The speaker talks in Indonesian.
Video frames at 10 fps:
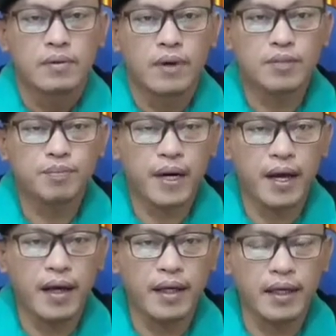
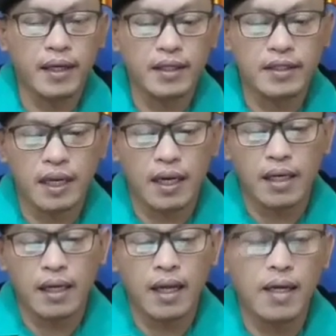waspadai di
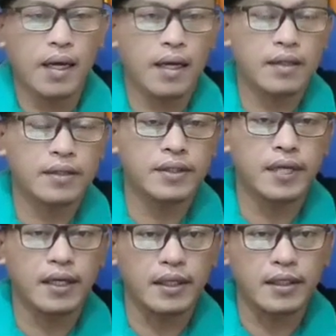saat ada
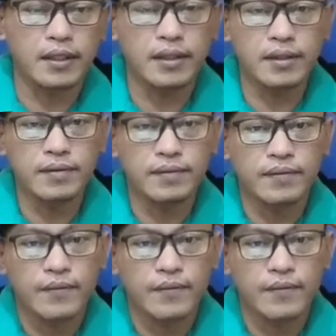sidang ini,